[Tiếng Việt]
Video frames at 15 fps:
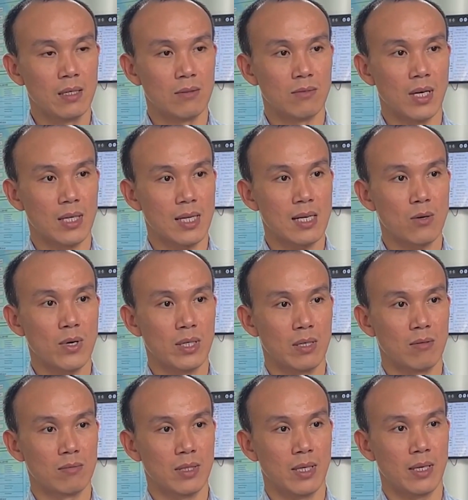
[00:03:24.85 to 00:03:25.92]
và các hoạt
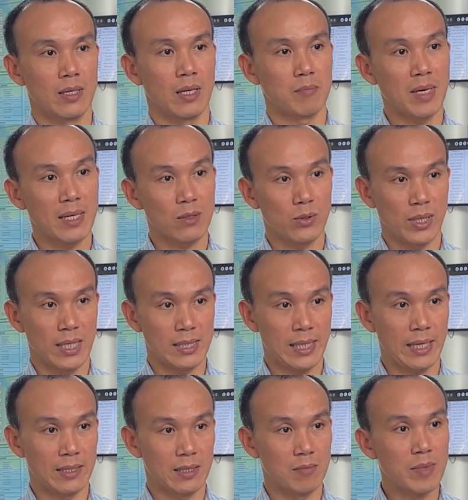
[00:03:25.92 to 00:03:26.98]
động đánh bắt thủy hải
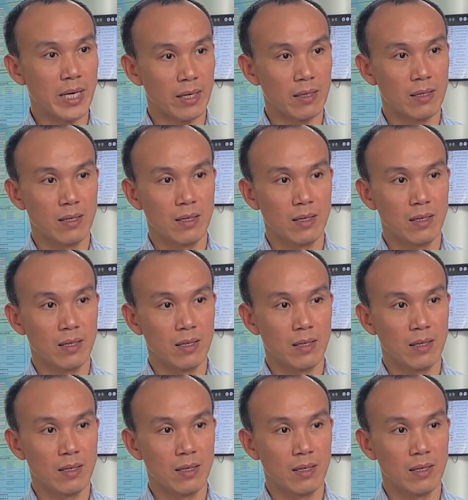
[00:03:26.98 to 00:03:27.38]
sản trên biển.